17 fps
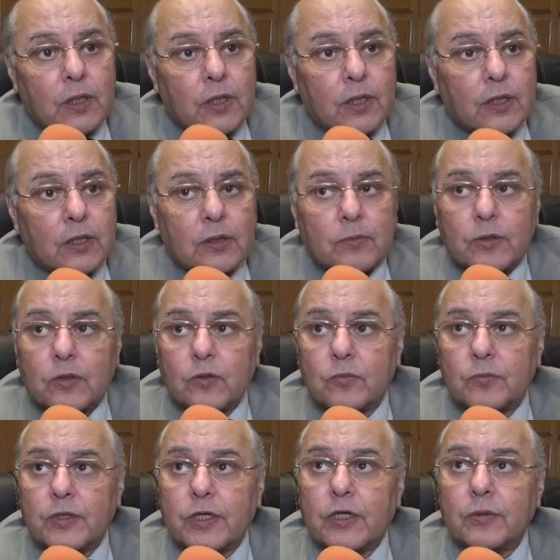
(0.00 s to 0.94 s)
انا
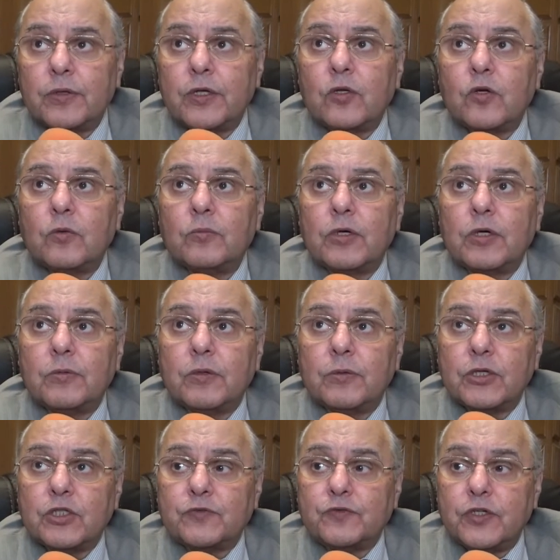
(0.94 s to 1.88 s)
بطلب من الناخبين ان هم ما
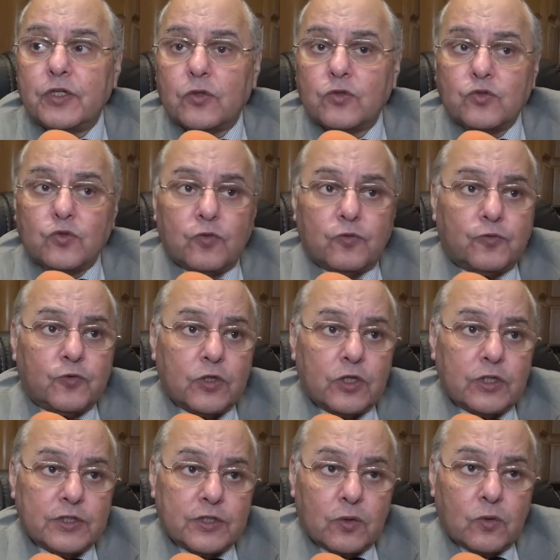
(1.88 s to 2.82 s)
يبقاش فيه عزوف
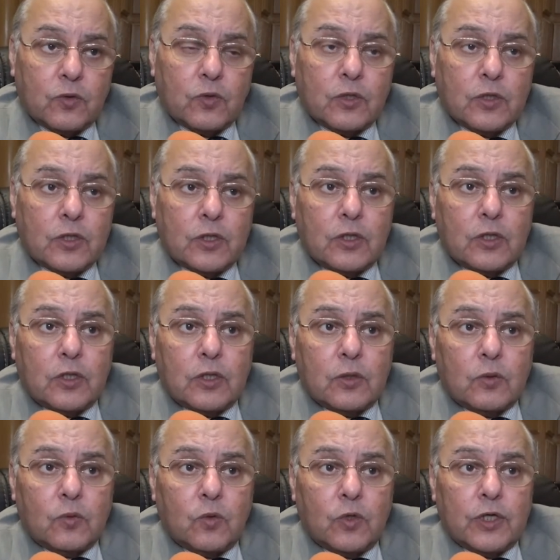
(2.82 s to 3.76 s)
وينزلوا
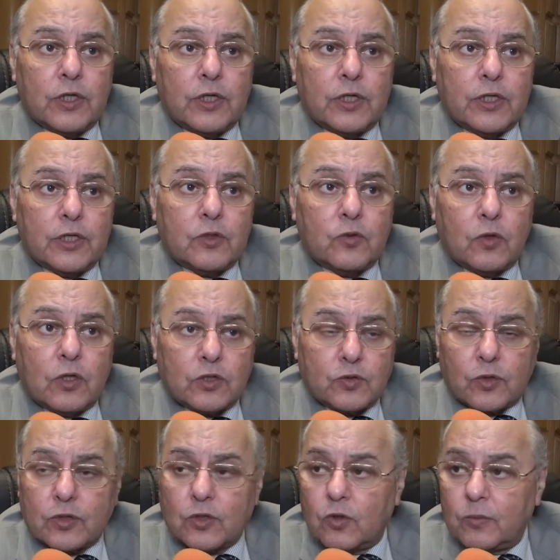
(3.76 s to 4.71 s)
ويدوا
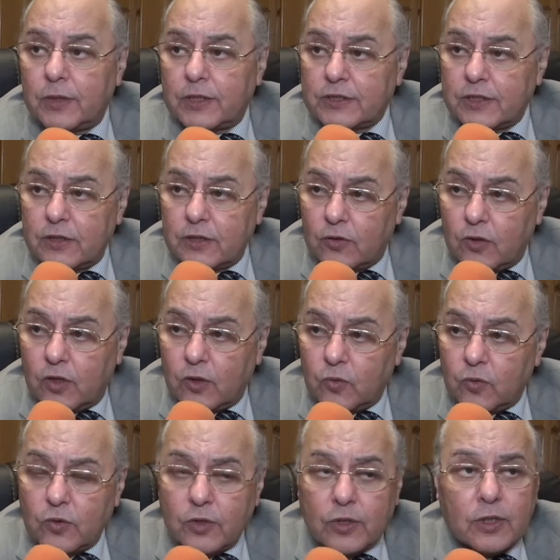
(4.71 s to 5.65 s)
الاصوات اللي هم عايزين يدوها
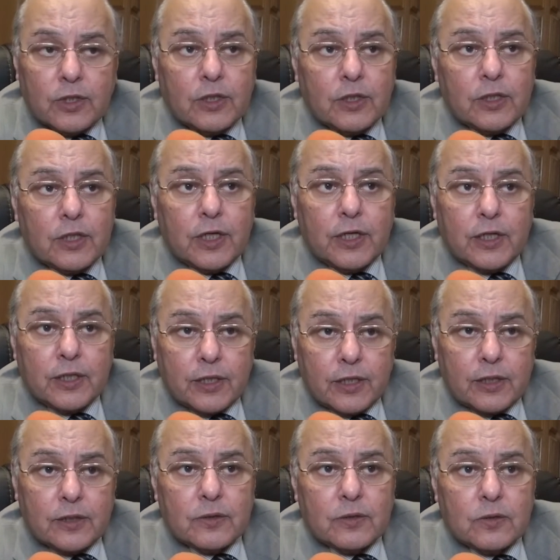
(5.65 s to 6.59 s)
له ايا
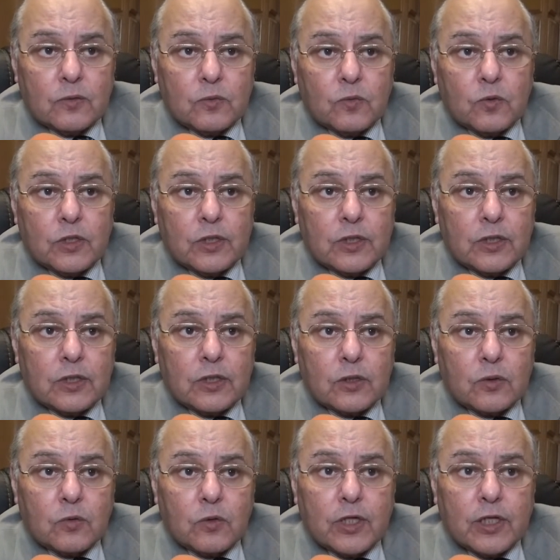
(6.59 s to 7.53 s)
كان
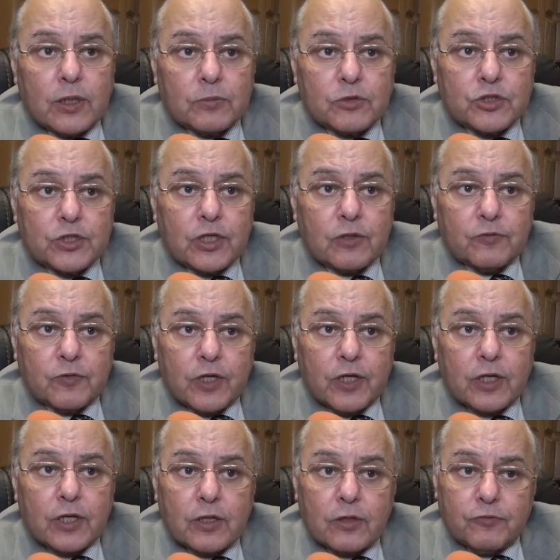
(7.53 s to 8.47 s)
وكلنا بنشتغل في
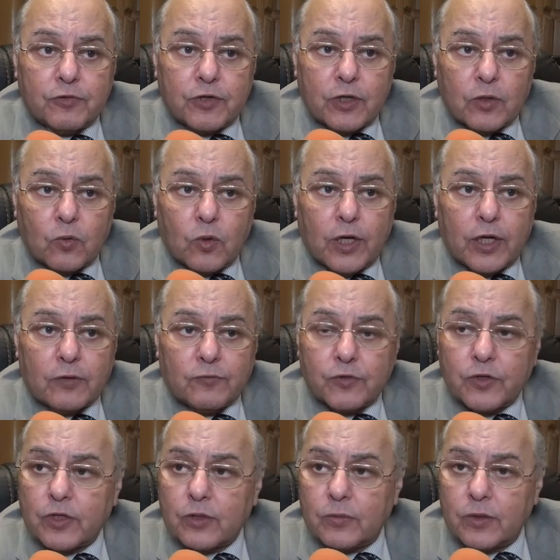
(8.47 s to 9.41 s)
الاخر لفكر واحد
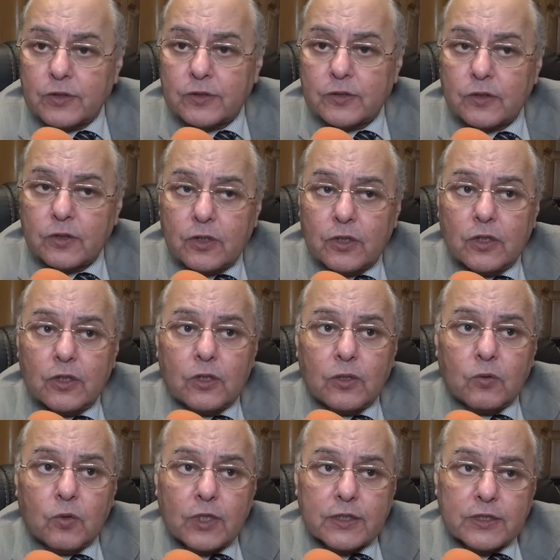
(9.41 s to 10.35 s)
فكر مصر
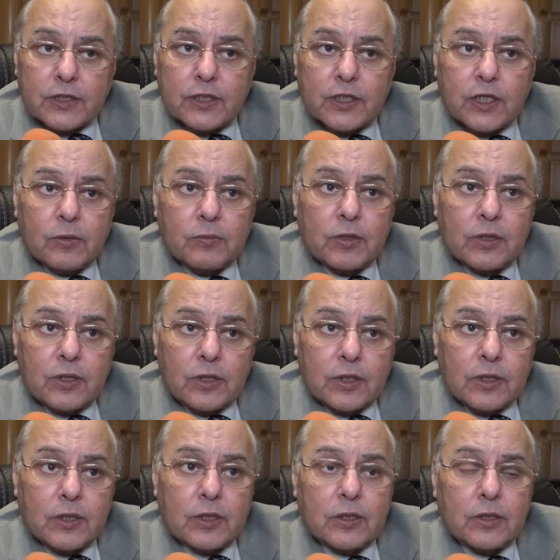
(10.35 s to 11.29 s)
وعايزين نعمل
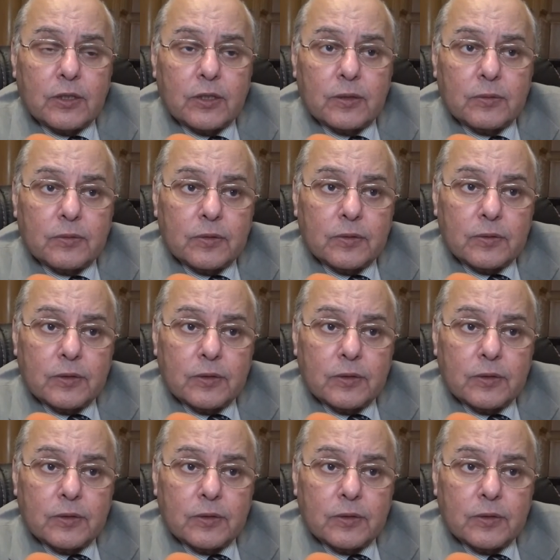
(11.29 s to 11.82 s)
آه،